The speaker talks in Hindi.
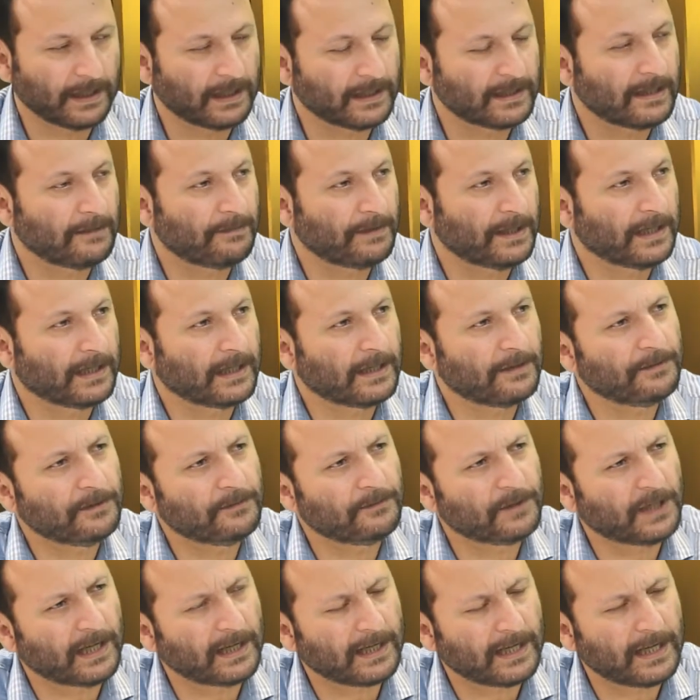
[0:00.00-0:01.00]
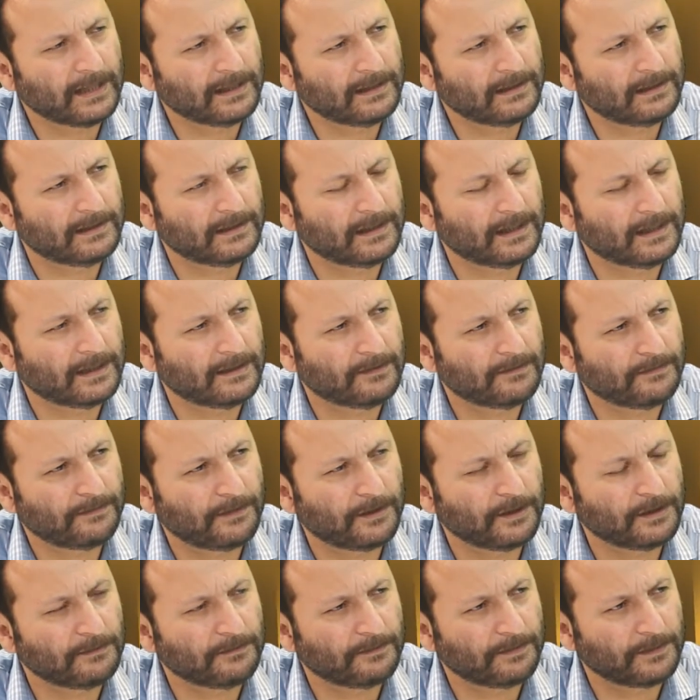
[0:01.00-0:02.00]
कैसा पाया कभी मुलाकात
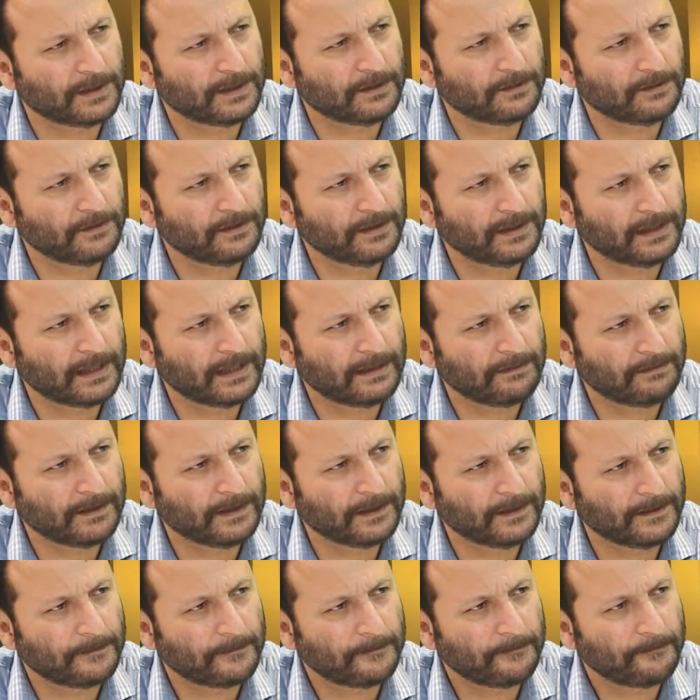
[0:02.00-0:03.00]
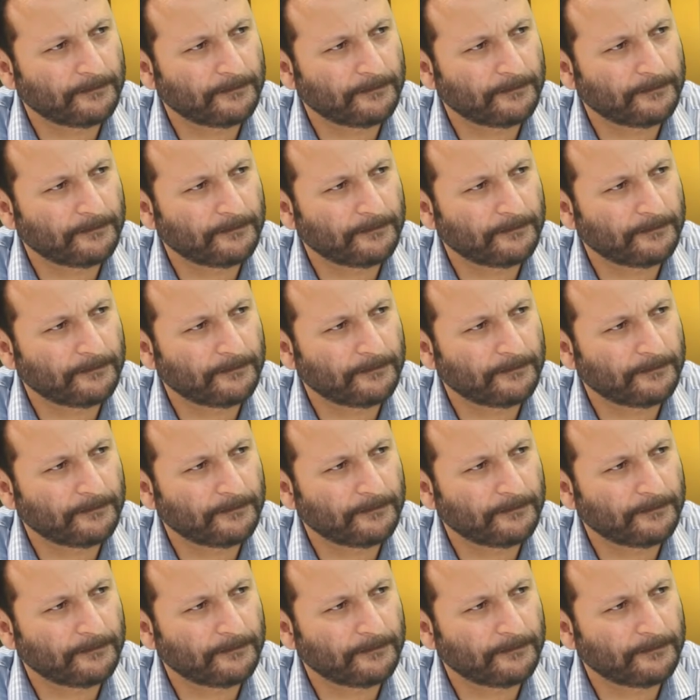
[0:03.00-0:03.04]
फ़ोन पर हुई है आपकी